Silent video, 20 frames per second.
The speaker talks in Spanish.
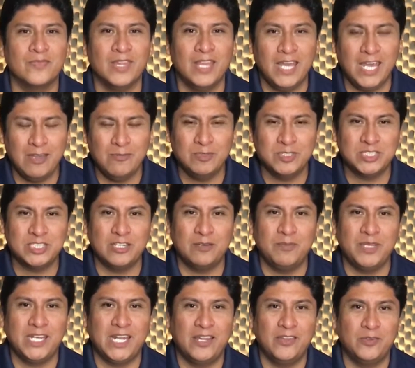Hemos
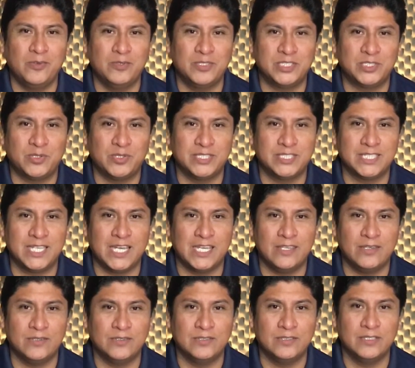terminado nuestro
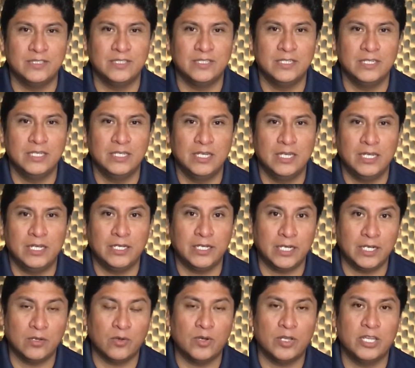ensayo.
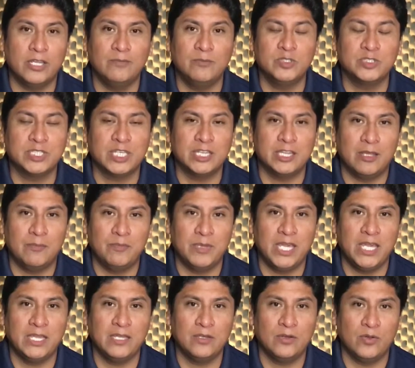Recordemos que
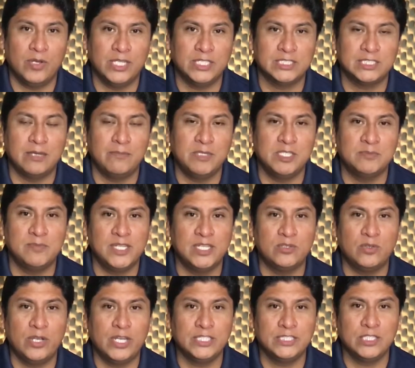también con esta misma
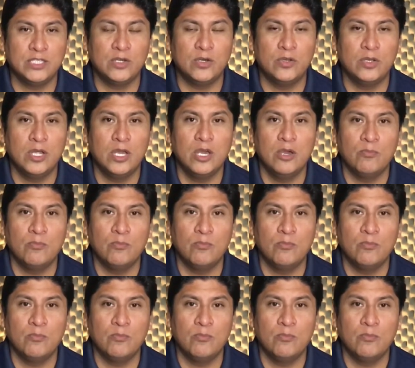entonación